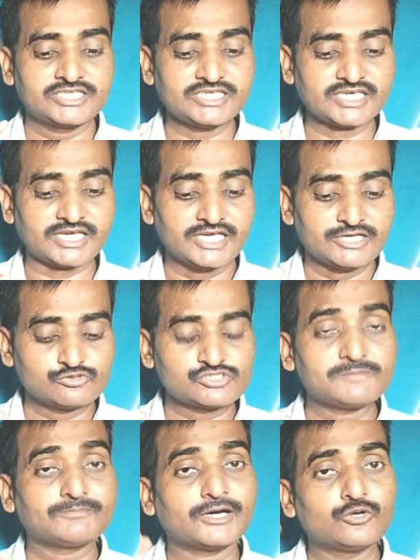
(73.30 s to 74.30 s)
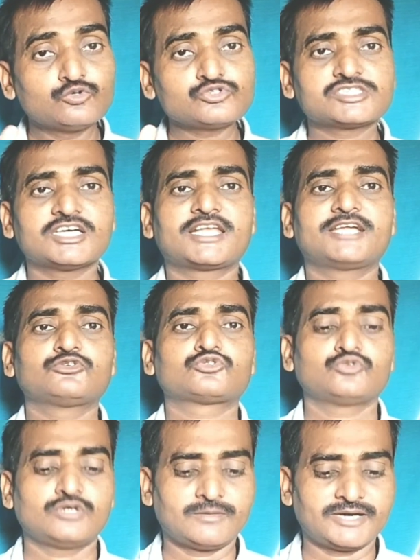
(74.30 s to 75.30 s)
ठीक है इससे बहुत सारा
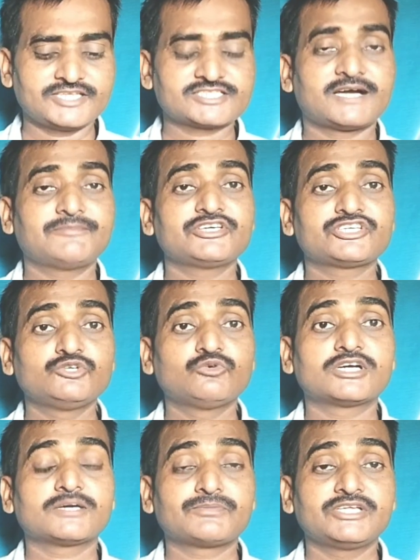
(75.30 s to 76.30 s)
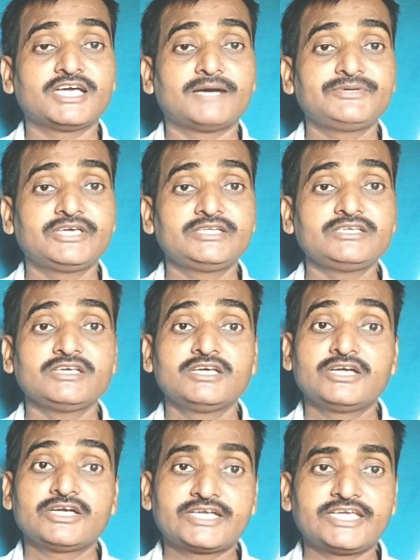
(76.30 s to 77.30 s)
दोस्तों हमारे सामने की अपने आप यानी
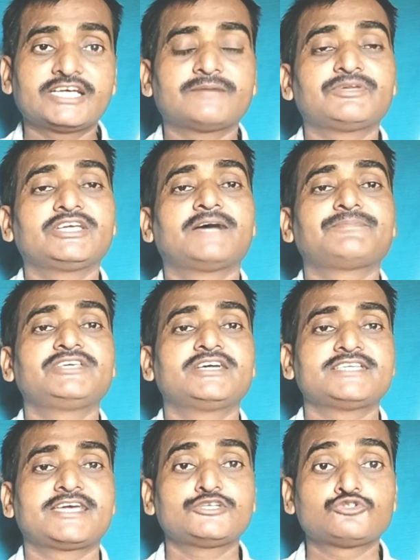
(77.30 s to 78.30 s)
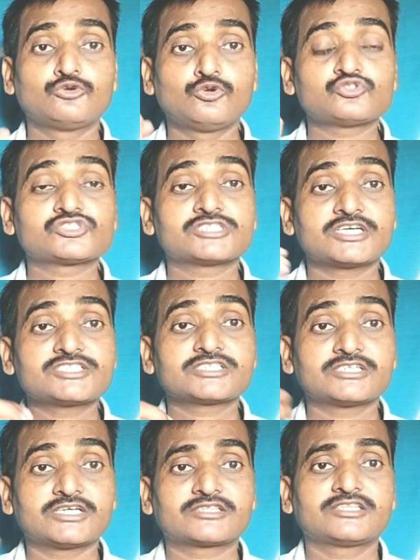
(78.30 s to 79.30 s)
टैग अपने आप ही आ जाएगा जो लोग
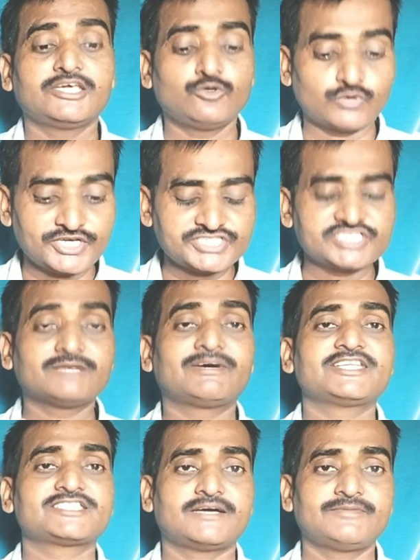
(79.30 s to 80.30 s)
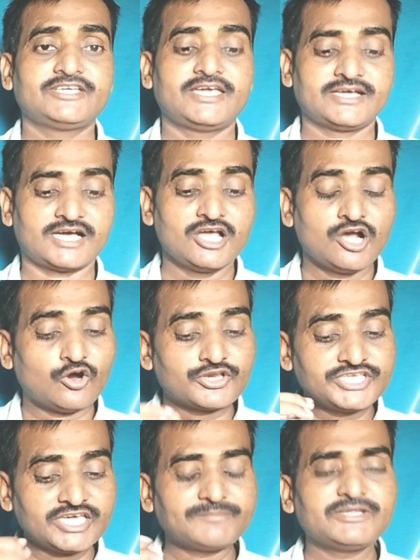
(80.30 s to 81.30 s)
सर्च करते हैं वही चीज़ हमारे सामने आएगा
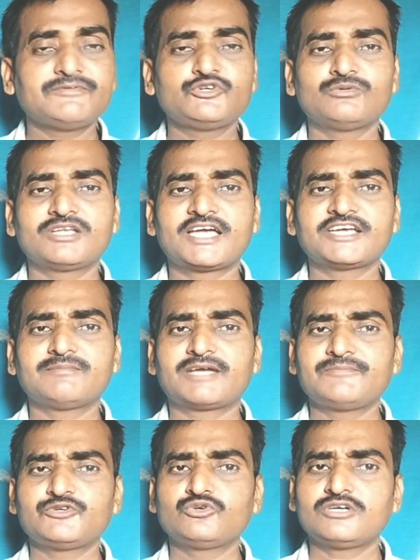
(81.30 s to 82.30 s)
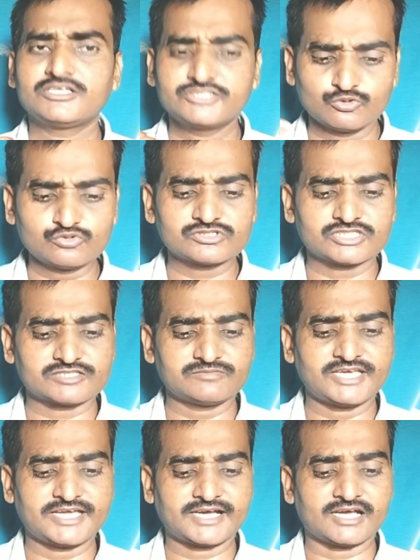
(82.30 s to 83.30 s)
और ये अपने वीडियो में लगाएंगे तो हमारा वीडियो जरूर
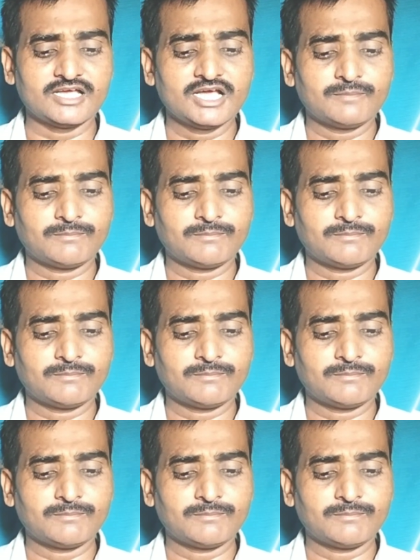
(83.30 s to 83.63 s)
सर्च में आएगा